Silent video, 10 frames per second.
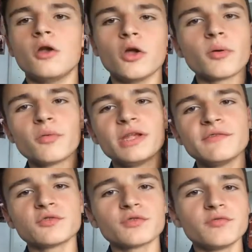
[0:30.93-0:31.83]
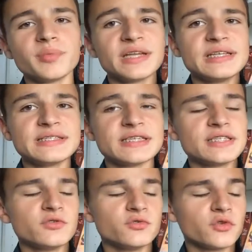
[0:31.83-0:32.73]
Le premier livre dont je vais vous parler, il
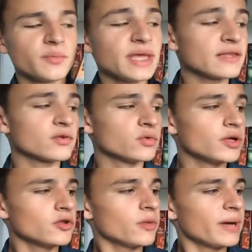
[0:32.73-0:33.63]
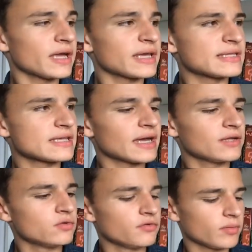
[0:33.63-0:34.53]
s'agit du tome 4 de Wonder Park
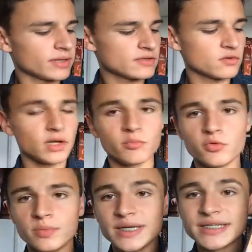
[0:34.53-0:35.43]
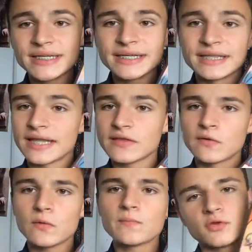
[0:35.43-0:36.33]
Ascaran de Fabrice Colin, publié chez
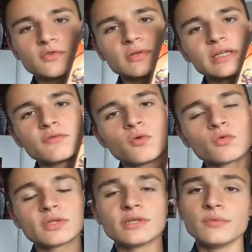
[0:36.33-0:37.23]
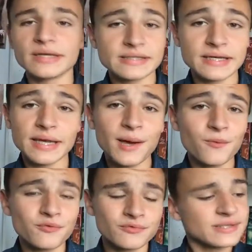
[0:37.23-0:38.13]
Nathan. Dans ce livre, on continue la saga,
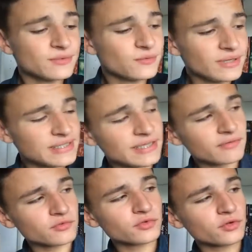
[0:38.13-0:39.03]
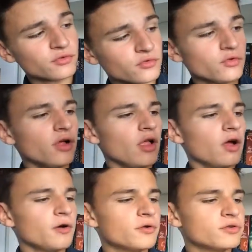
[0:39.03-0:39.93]
on continue les aventures de
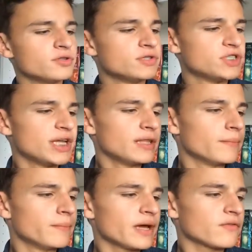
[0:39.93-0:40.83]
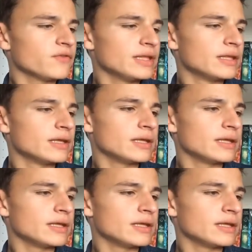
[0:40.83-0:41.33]
Jane, euh, Jen, Marvin